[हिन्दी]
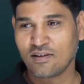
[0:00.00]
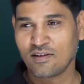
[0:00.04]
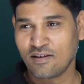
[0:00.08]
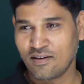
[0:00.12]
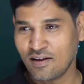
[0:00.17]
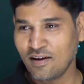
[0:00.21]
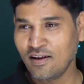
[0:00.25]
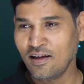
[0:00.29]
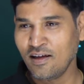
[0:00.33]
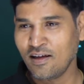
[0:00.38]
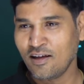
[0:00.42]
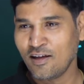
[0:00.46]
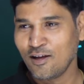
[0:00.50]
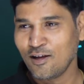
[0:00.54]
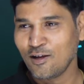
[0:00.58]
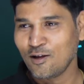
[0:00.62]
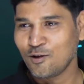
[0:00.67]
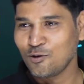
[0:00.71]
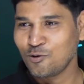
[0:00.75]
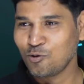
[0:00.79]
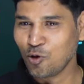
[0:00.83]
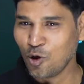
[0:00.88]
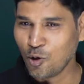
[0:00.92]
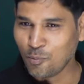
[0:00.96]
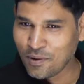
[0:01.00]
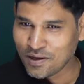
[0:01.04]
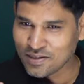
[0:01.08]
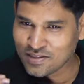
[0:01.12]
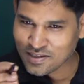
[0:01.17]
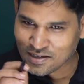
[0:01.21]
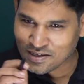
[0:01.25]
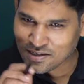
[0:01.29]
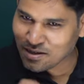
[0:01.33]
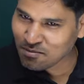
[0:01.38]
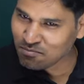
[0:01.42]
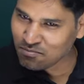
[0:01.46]
है ना दो तो पैसे
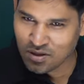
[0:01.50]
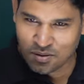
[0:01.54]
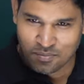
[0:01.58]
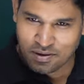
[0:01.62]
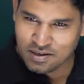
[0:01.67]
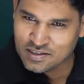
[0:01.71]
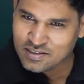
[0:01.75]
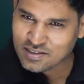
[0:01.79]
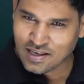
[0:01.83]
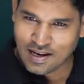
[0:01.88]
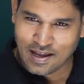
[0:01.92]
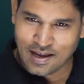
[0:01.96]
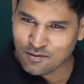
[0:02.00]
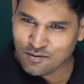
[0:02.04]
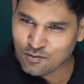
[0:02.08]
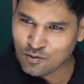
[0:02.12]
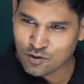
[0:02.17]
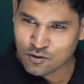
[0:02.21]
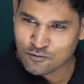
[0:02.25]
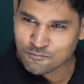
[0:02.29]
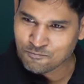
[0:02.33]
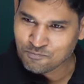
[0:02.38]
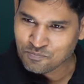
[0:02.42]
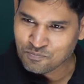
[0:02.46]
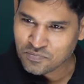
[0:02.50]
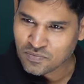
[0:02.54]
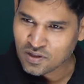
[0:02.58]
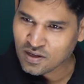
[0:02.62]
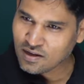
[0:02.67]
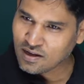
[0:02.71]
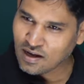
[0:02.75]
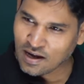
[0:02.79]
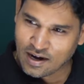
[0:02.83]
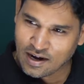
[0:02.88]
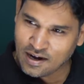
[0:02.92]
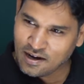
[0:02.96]
कम में बेच रहा है वो
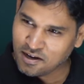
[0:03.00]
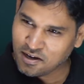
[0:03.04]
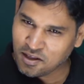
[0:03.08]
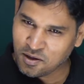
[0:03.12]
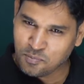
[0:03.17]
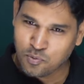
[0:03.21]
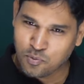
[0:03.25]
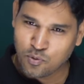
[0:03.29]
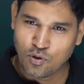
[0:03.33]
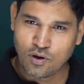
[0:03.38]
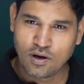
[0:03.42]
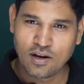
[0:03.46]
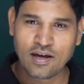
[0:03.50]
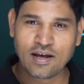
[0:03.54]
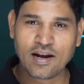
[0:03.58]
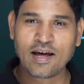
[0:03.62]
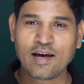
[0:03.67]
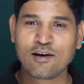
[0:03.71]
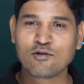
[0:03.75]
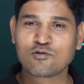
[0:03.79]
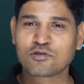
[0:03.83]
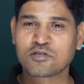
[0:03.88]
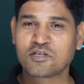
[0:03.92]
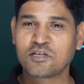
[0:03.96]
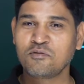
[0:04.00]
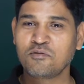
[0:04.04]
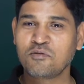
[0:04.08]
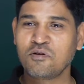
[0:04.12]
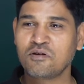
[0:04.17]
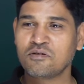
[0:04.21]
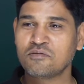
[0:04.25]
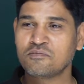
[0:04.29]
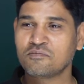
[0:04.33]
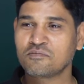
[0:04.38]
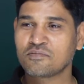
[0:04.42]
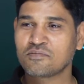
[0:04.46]
गारंटी फुल ले रहा है उसकी वो
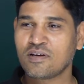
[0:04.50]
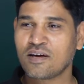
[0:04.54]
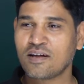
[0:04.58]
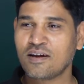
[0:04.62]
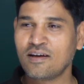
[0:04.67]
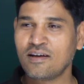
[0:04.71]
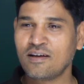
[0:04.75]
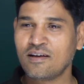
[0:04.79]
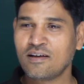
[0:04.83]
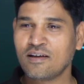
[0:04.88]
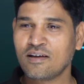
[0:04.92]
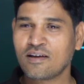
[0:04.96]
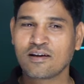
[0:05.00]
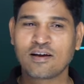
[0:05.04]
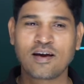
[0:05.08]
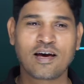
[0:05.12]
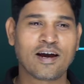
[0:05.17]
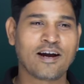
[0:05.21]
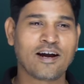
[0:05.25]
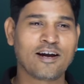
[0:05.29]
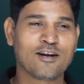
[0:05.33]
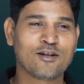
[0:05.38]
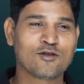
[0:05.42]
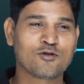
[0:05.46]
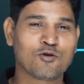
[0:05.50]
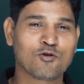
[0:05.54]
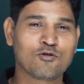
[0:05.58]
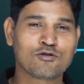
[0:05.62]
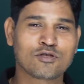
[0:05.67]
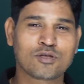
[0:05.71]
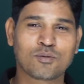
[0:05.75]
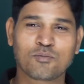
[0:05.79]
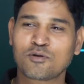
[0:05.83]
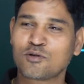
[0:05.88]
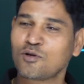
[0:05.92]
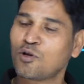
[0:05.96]
है ना गारंटी तो यूं
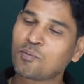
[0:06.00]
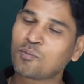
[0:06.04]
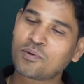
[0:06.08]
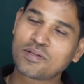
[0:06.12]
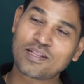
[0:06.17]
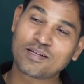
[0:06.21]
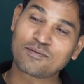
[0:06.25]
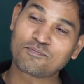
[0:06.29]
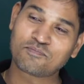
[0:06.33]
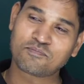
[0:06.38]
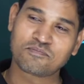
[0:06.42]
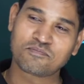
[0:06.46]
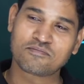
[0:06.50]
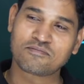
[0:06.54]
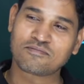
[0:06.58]
समझ लो मतलब